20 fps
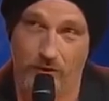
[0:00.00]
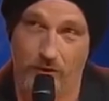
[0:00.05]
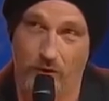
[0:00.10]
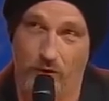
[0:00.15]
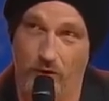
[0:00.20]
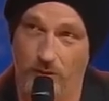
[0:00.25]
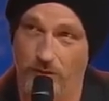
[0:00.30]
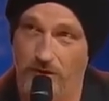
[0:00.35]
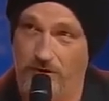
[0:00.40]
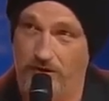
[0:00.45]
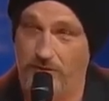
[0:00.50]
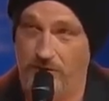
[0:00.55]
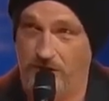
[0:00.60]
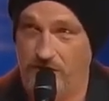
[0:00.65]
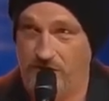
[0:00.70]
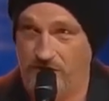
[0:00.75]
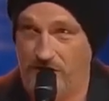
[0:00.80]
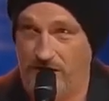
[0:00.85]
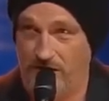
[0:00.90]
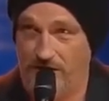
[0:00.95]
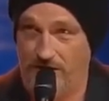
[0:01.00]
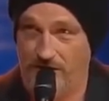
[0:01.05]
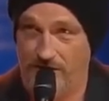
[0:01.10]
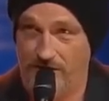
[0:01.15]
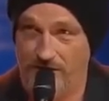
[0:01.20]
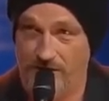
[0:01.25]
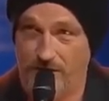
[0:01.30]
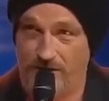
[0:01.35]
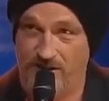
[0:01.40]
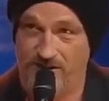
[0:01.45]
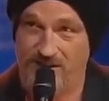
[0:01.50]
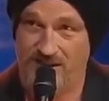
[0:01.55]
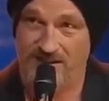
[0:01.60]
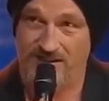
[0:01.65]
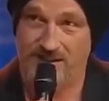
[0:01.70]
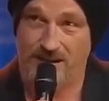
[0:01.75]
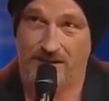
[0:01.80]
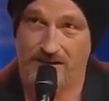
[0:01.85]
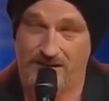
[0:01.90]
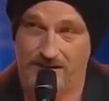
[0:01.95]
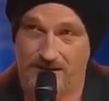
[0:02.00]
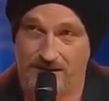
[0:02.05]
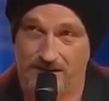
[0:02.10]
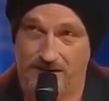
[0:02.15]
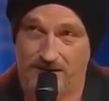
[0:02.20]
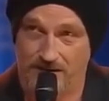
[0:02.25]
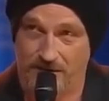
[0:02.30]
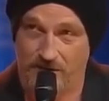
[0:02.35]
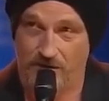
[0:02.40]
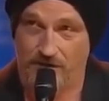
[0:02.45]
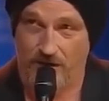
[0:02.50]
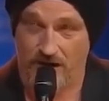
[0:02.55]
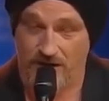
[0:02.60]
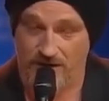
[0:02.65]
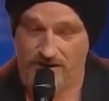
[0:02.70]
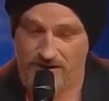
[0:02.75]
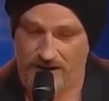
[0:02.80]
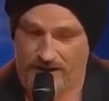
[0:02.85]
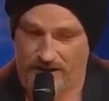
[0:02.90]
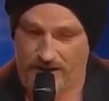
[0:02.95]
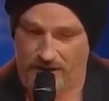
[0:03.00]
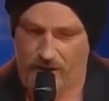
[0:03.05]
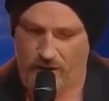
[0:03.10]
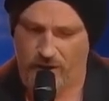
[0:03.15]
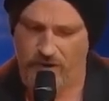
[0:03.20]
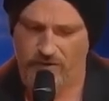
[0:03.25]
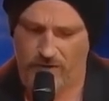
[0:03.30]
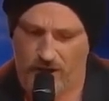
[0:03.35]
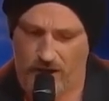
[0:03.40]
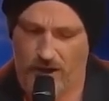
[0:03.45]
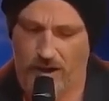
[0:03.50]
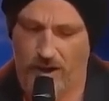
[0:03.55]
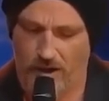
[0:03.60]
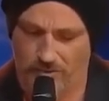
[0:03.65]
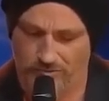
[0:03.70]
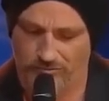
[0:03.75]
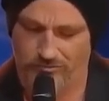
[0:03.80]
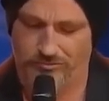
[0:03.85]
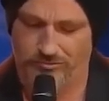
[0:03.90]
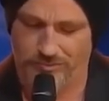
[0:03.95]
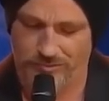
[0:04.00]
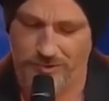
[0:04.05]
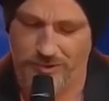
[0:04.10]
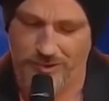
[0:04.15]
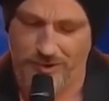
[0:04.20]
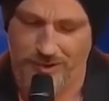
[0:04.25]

Die so grobe, dass man stellenweise noch das entsetzte Gesicht des Schweins erkennt. Konntest du ähm,